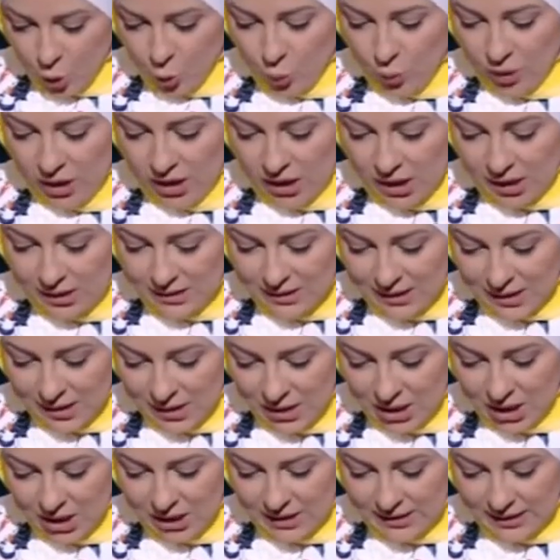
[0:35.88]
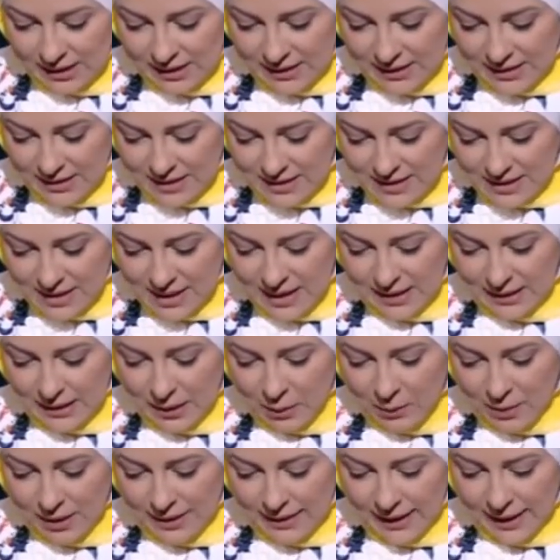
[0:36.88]
ولقد خلقنا
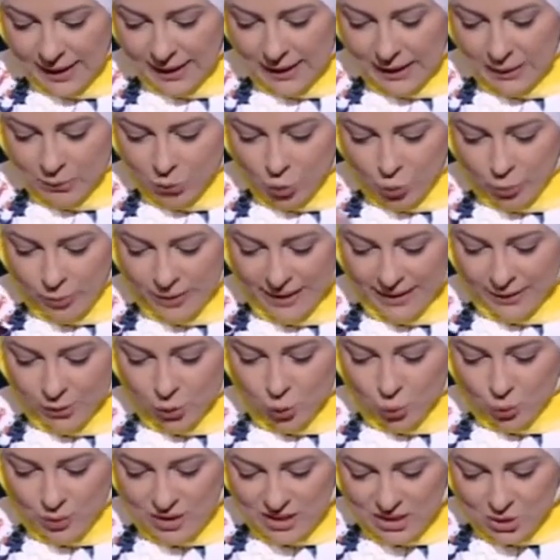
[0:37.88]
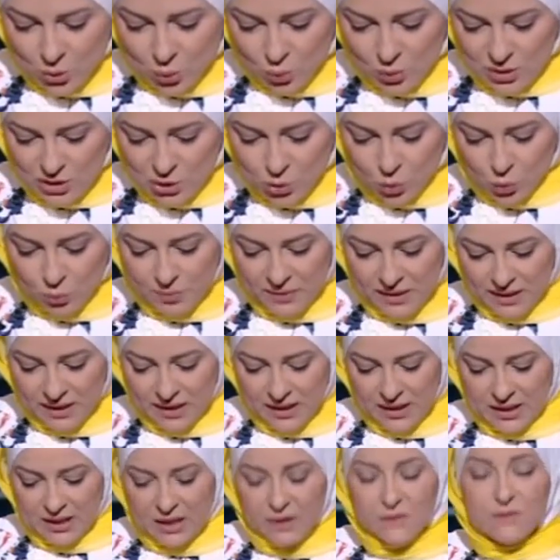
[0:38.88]
الإنسان ونعلم ما توسوس
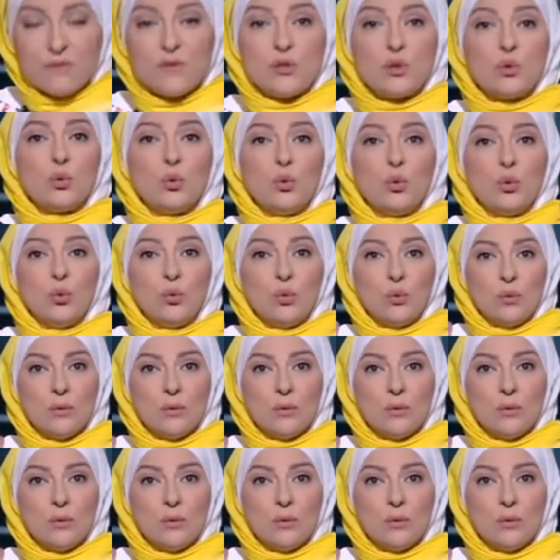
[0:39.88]
به نفسه